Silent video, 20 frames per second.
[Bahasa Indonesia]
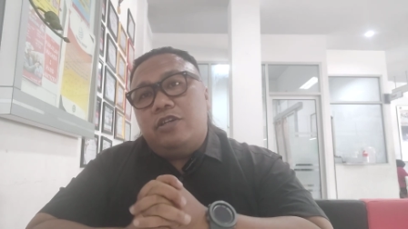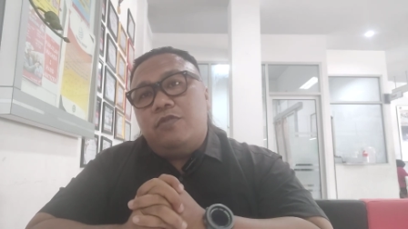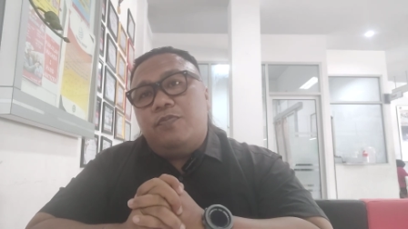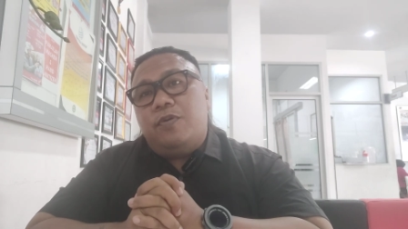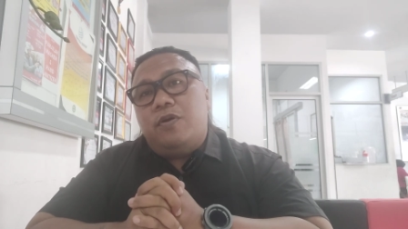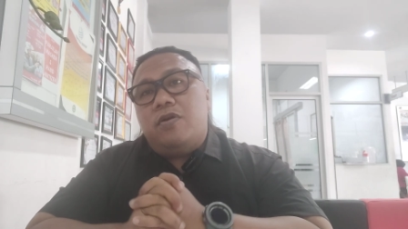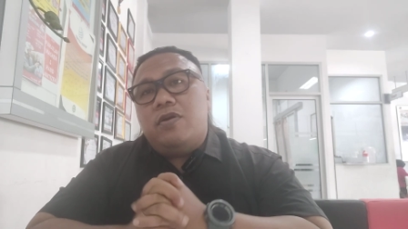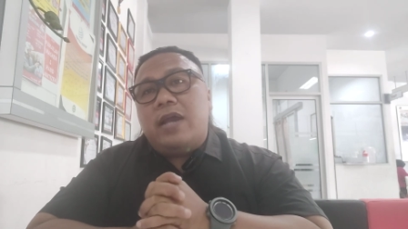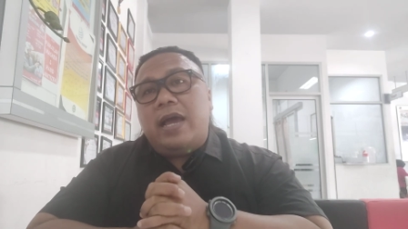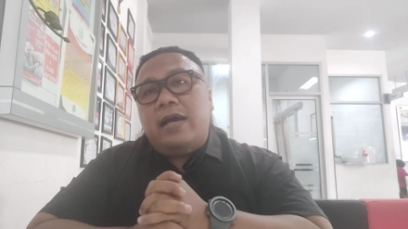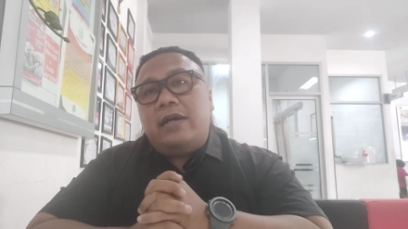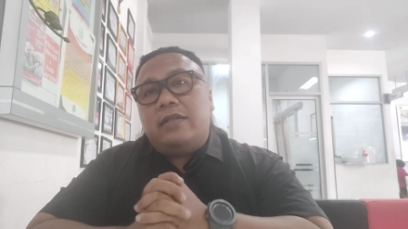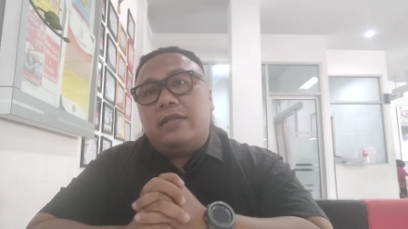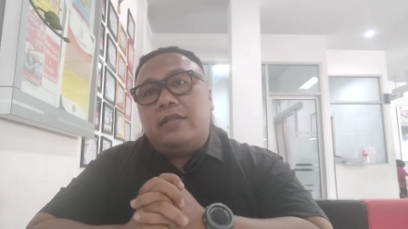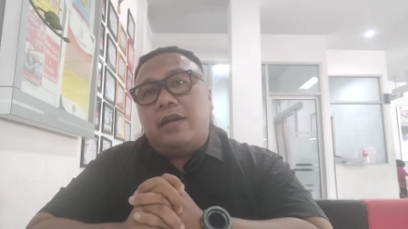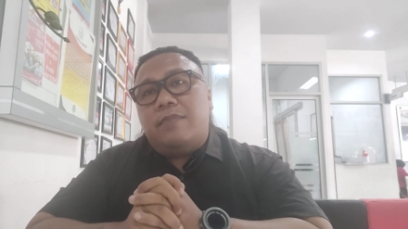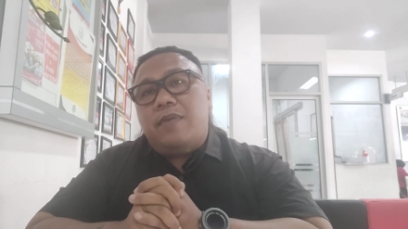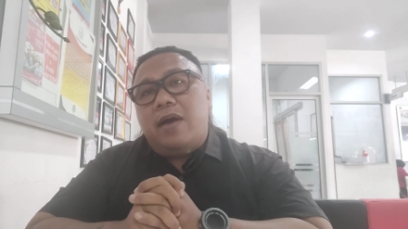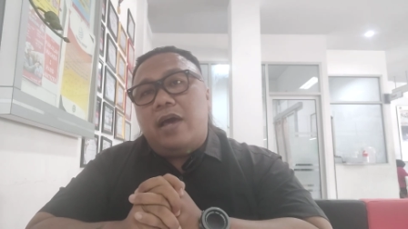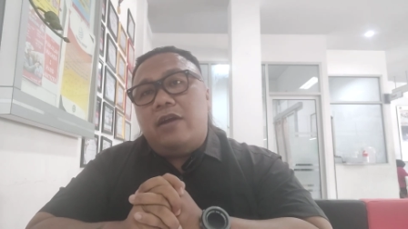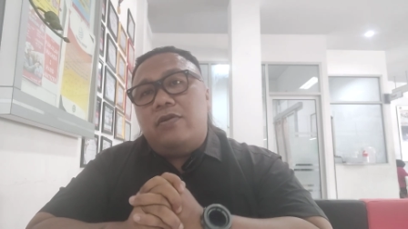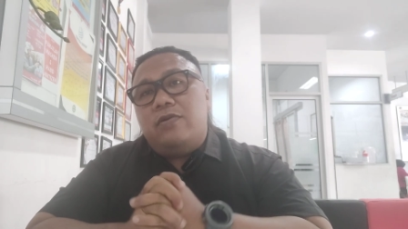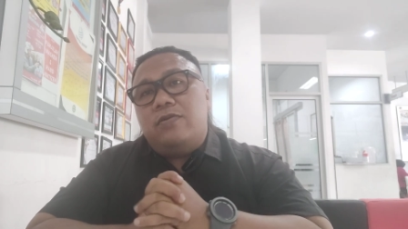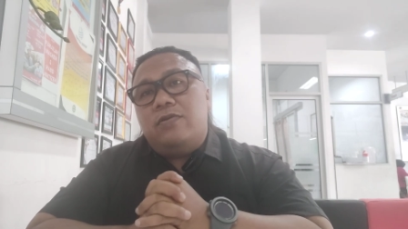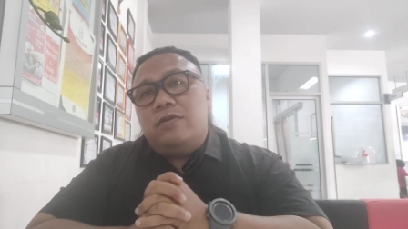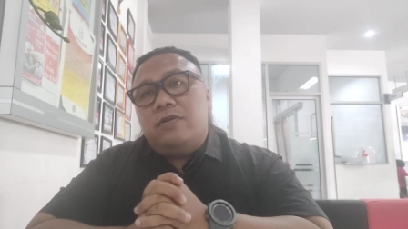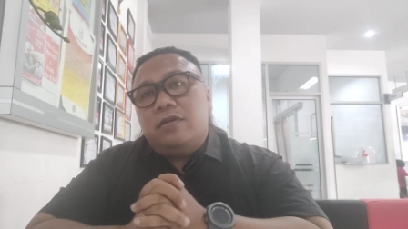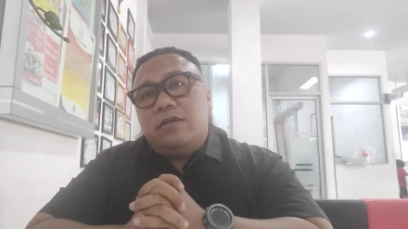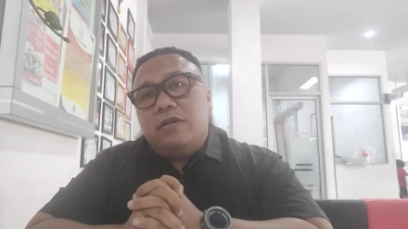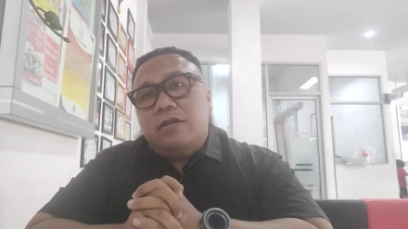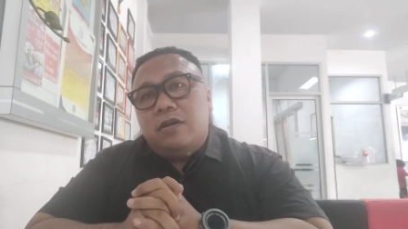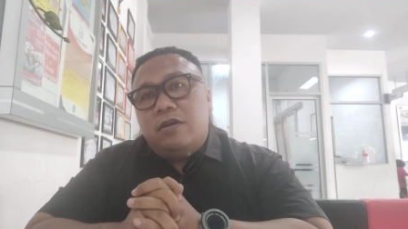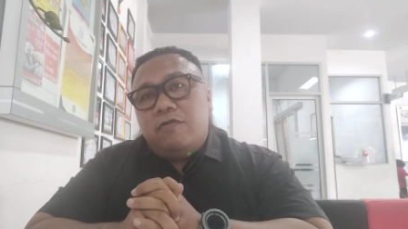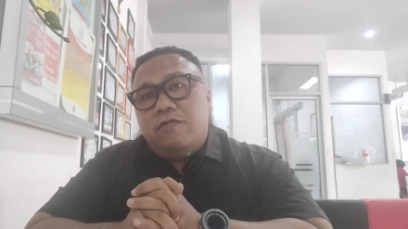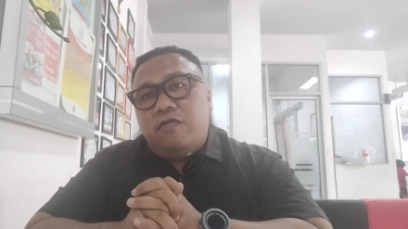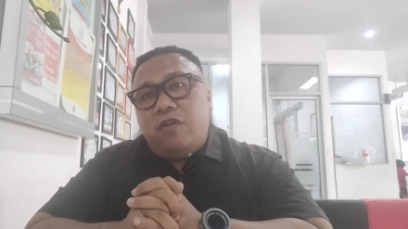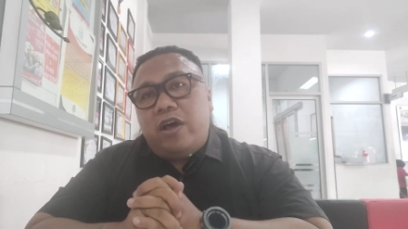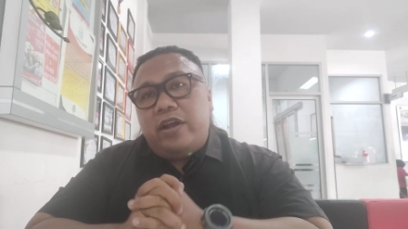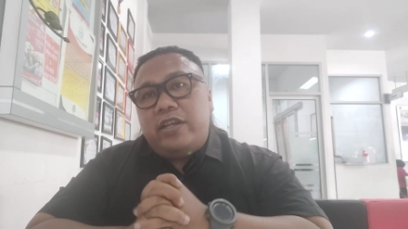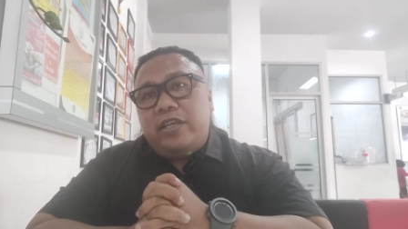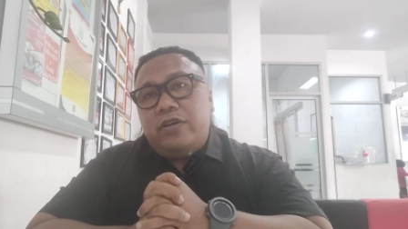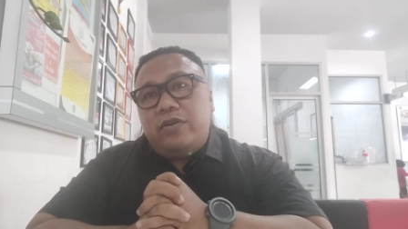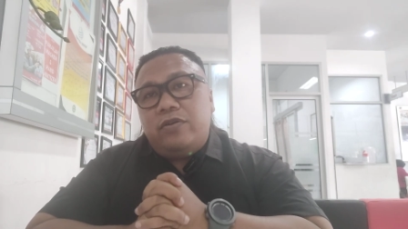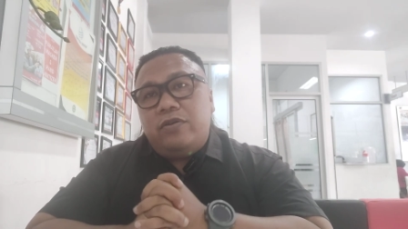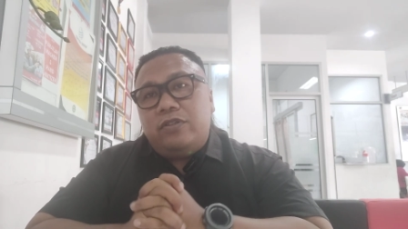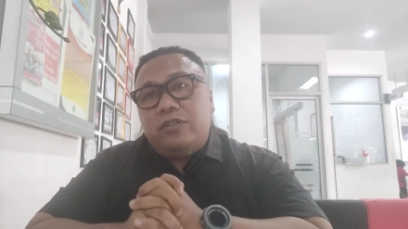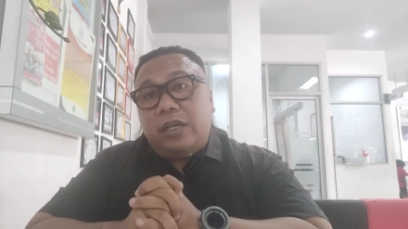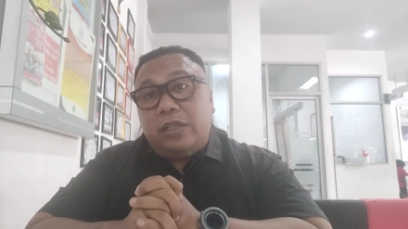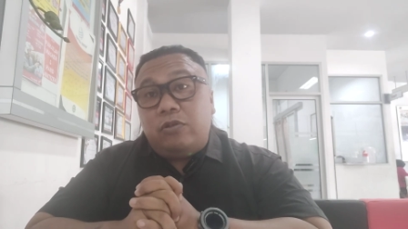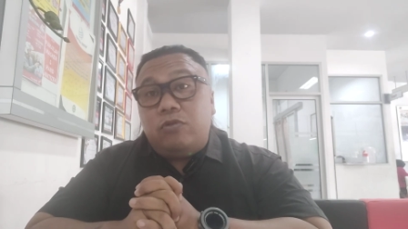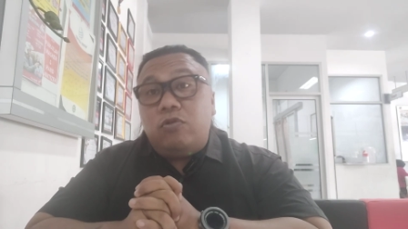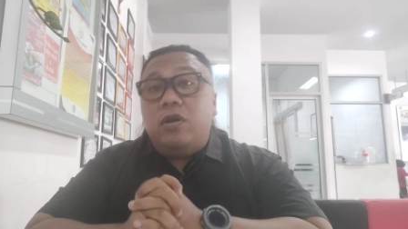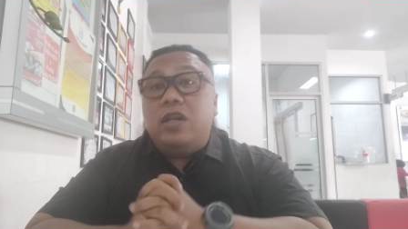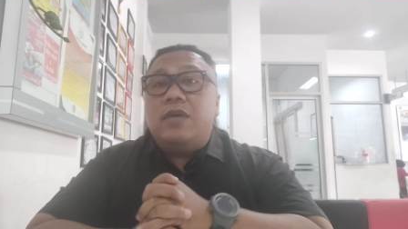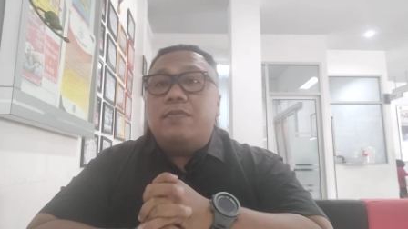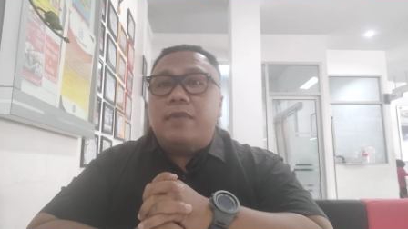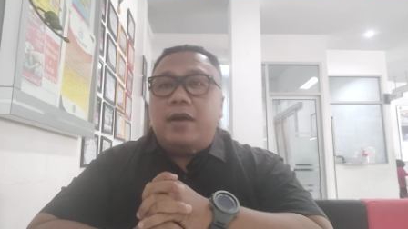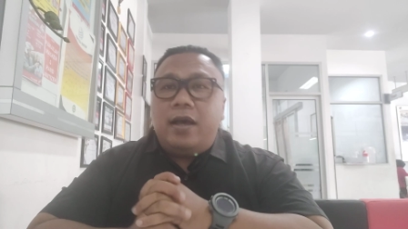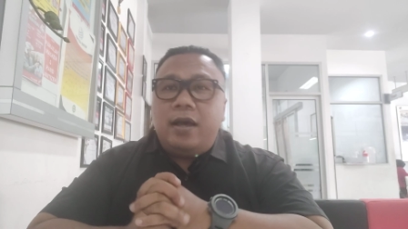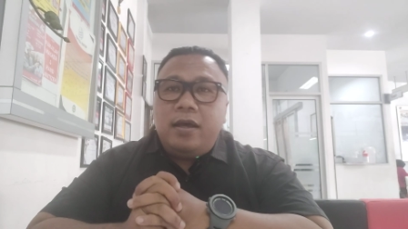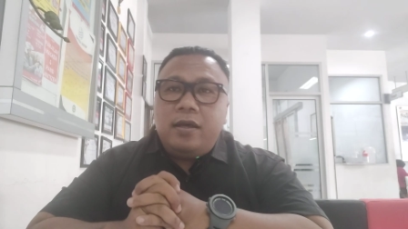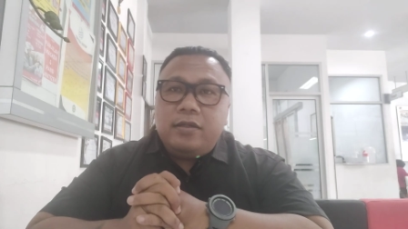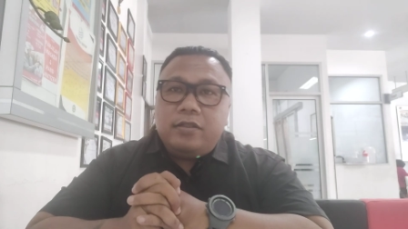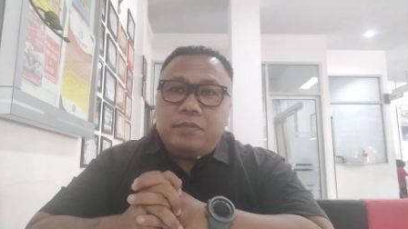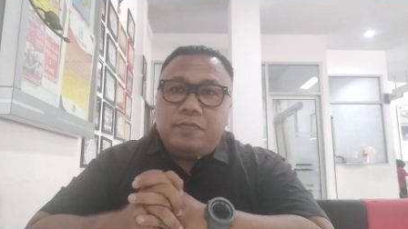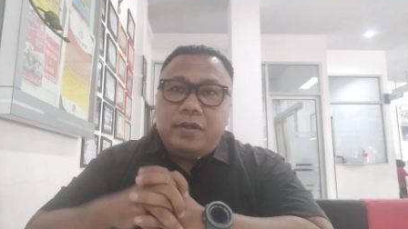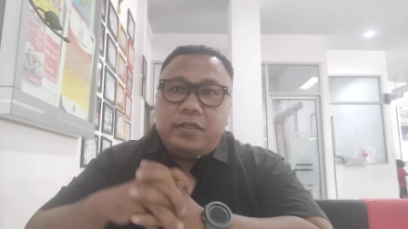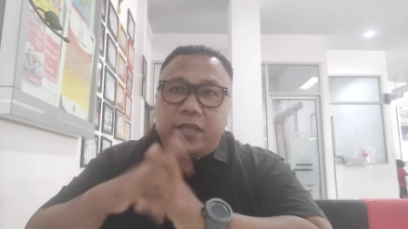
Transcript: new produk terbaru Vario 125.